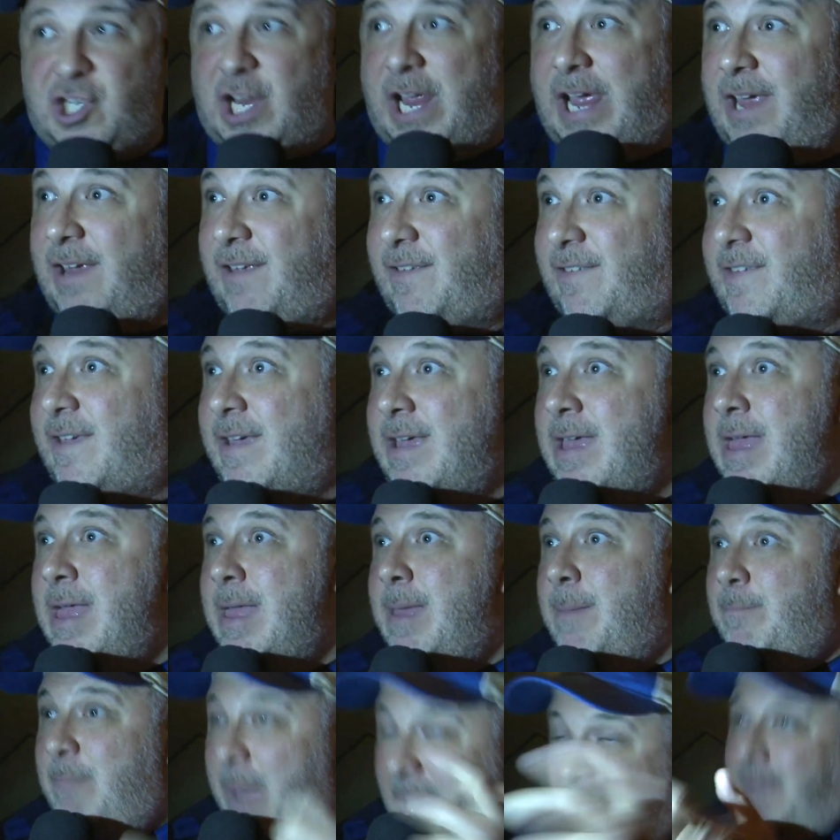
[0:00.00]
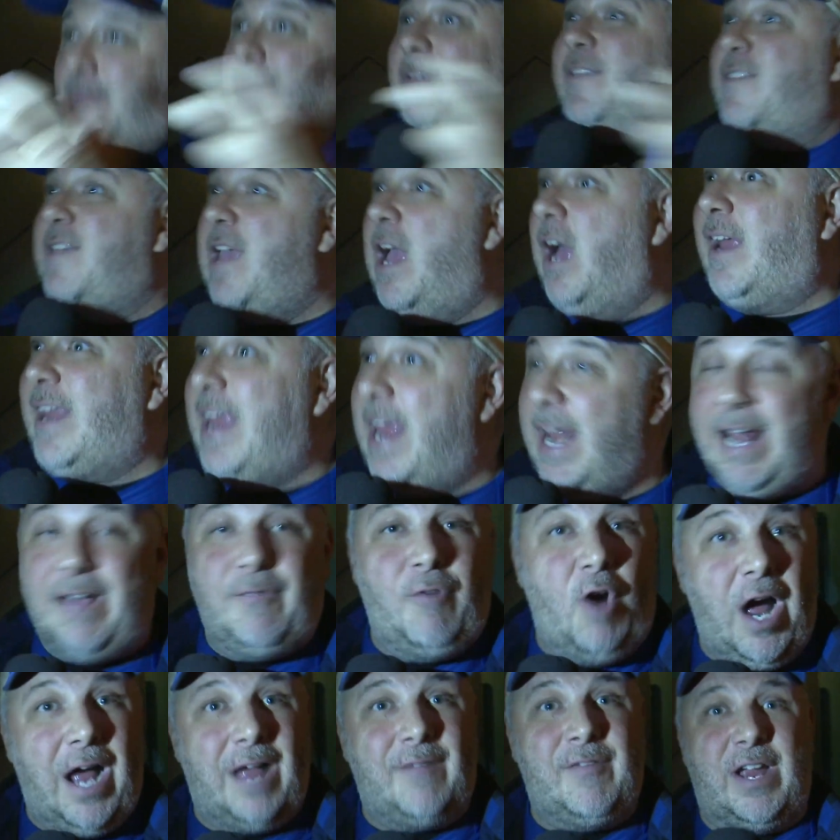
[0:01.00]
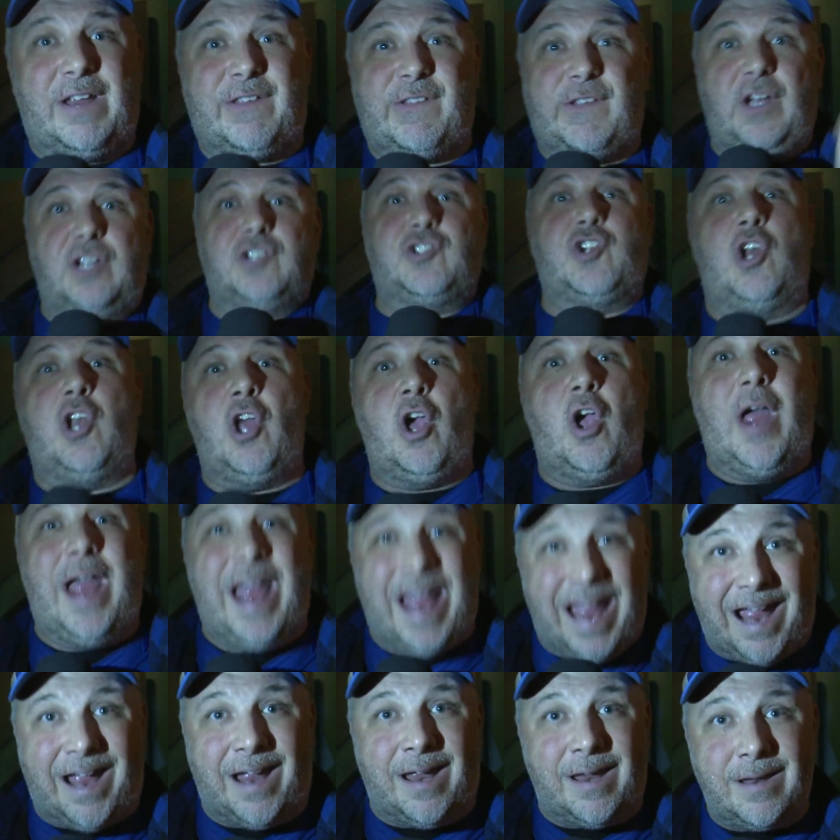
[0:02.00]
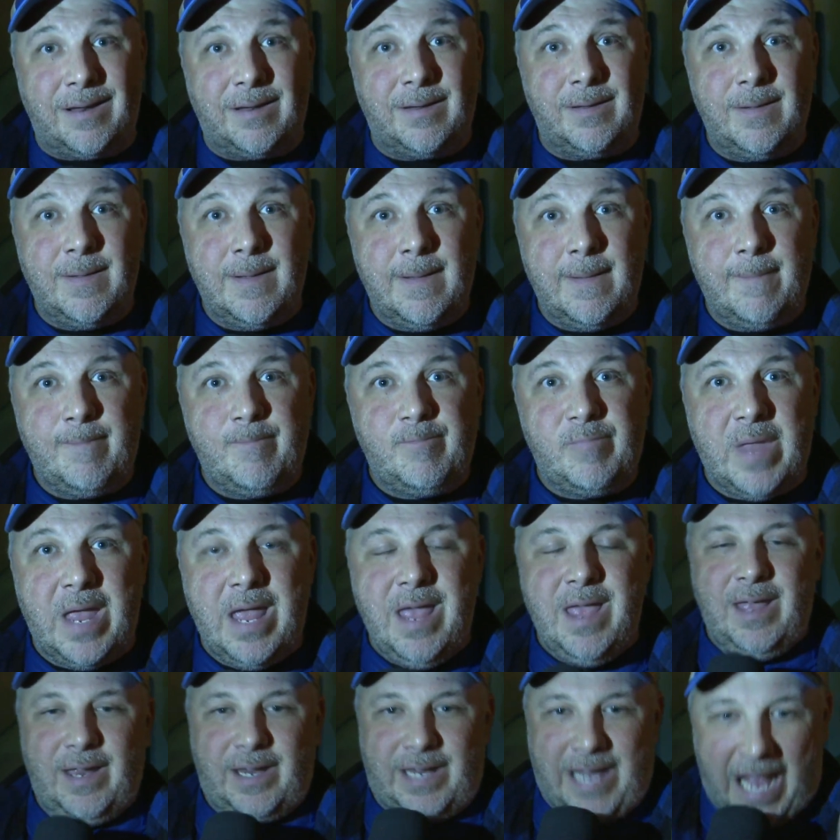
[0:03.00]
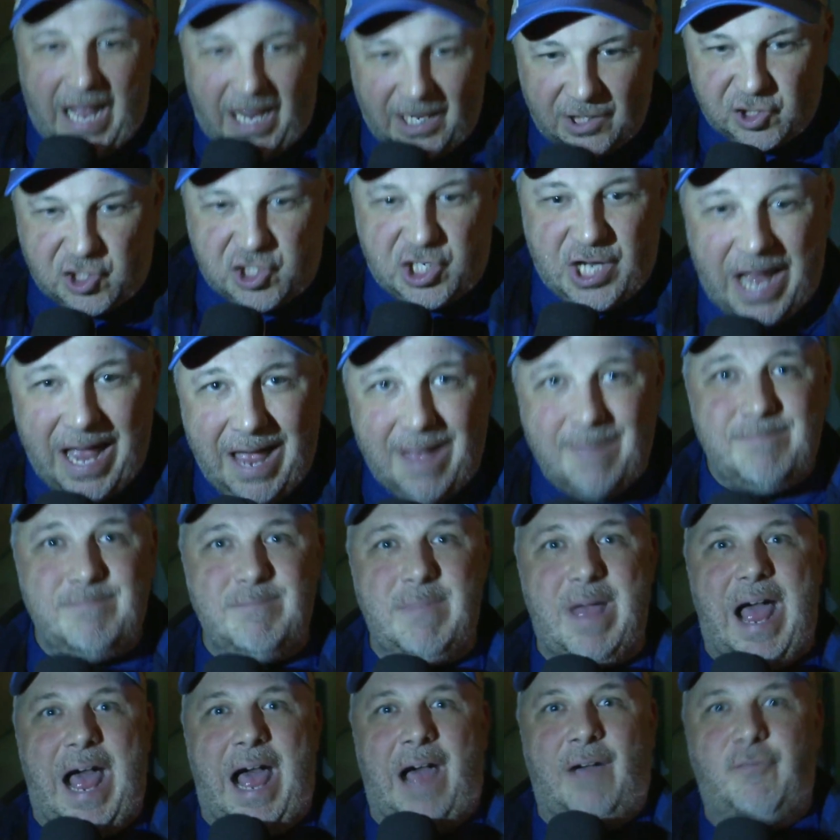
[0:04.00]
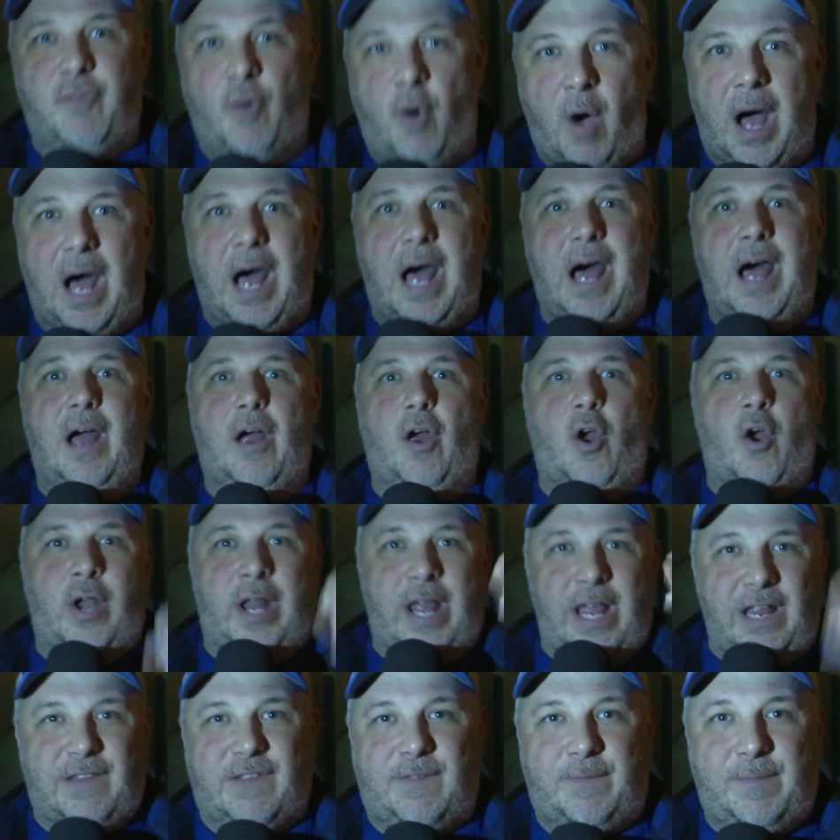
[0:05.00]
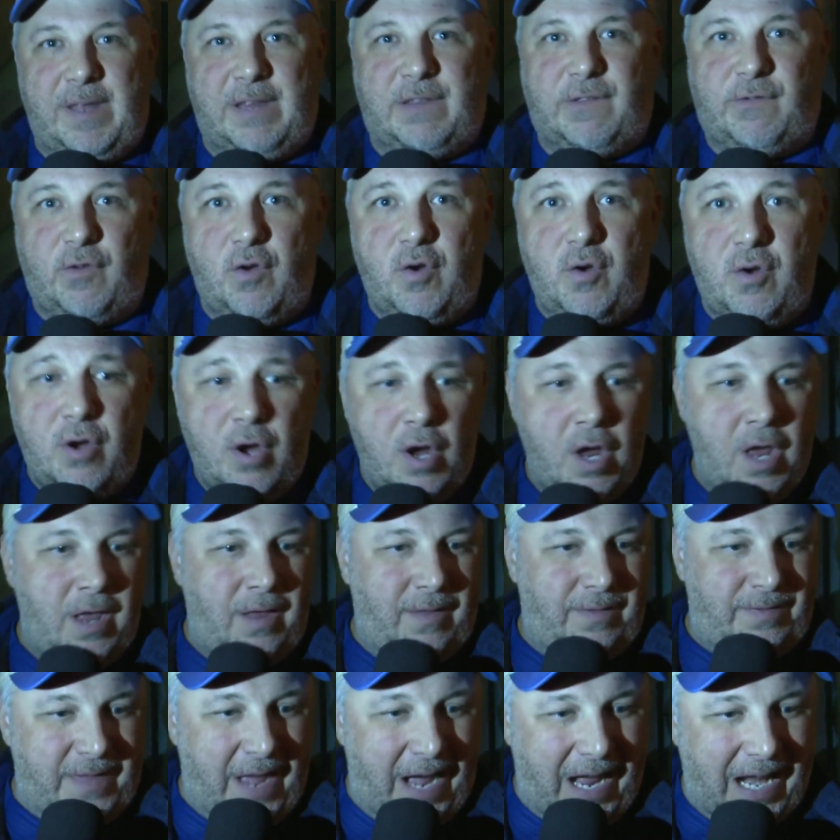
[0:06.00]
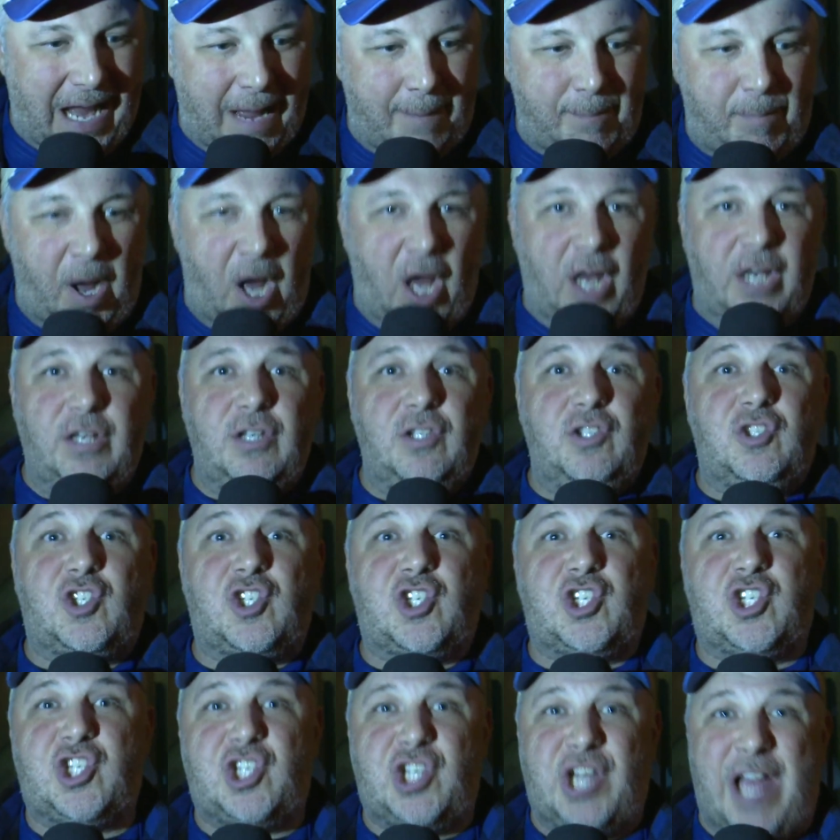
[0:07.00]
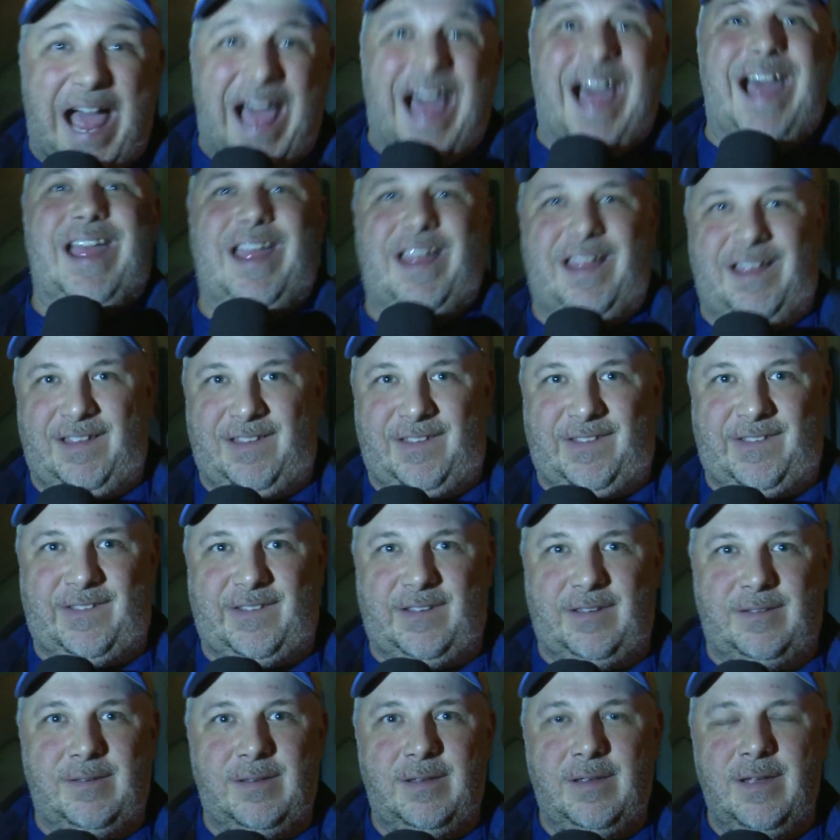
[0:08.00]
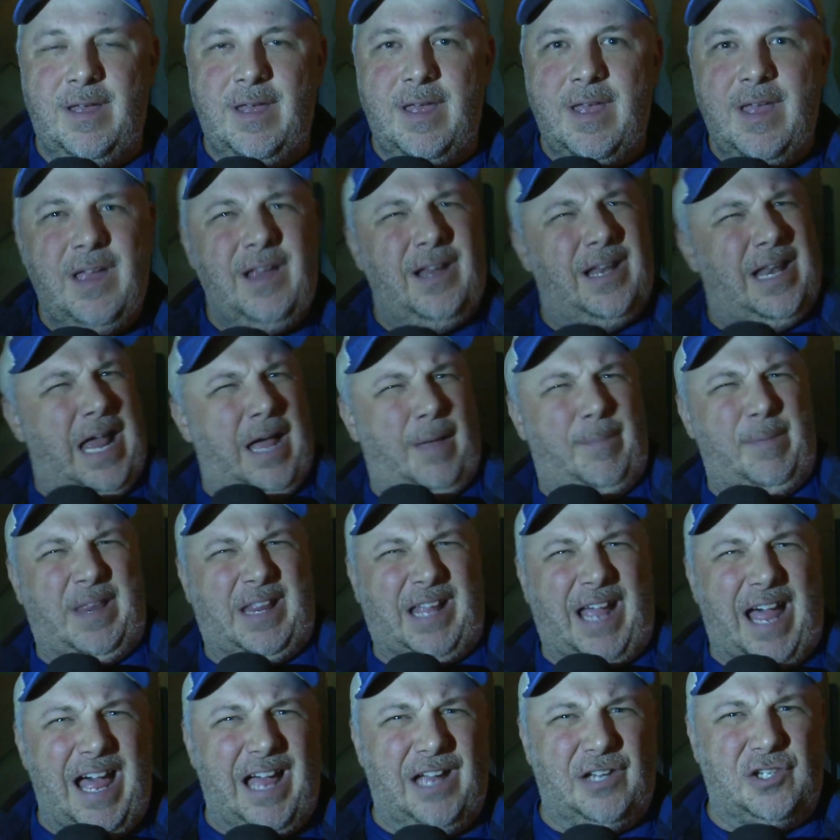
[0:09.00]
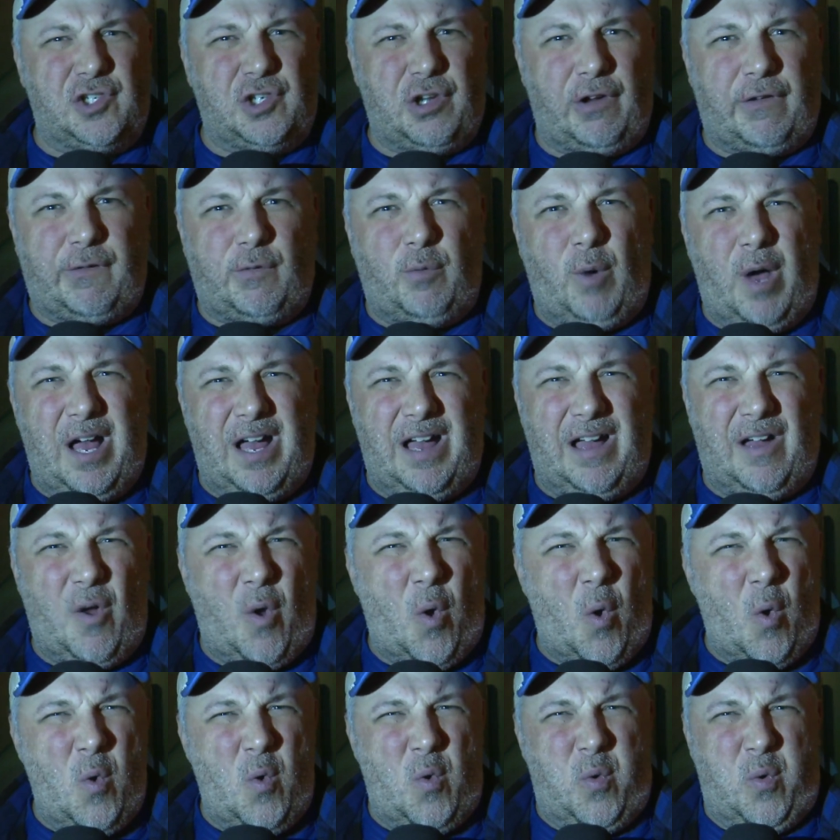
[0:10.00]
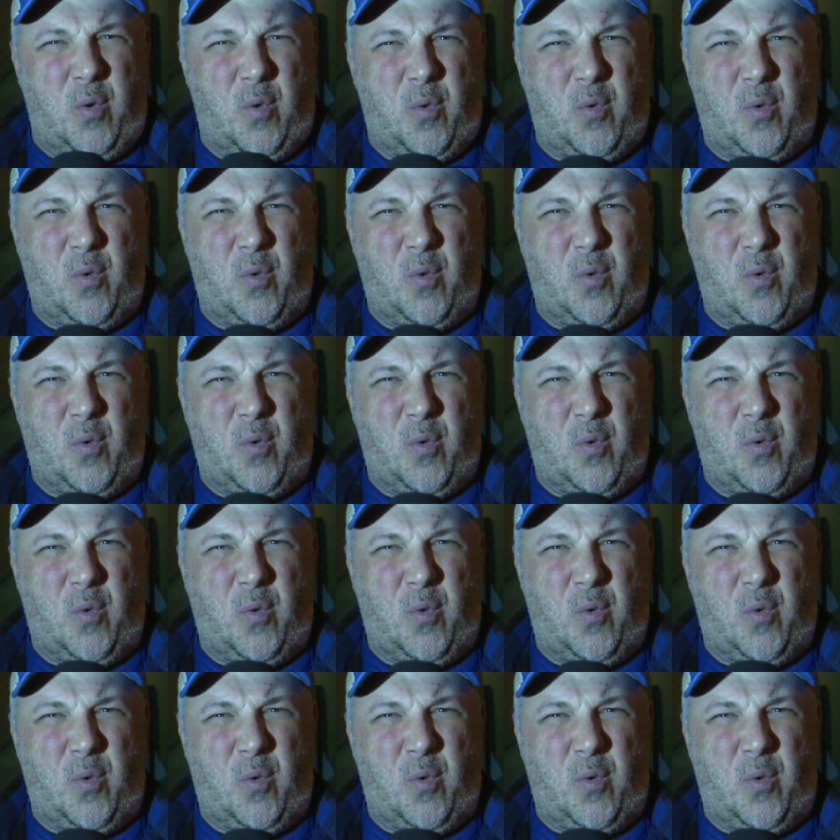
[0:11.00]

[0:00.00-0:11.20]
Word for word: chaise. Même s'il n'y a rien à voir avec ça, je le hais. Car j'aime avoir un individu dans la bonne chaise. L'arbitrage ce soir. Ouf.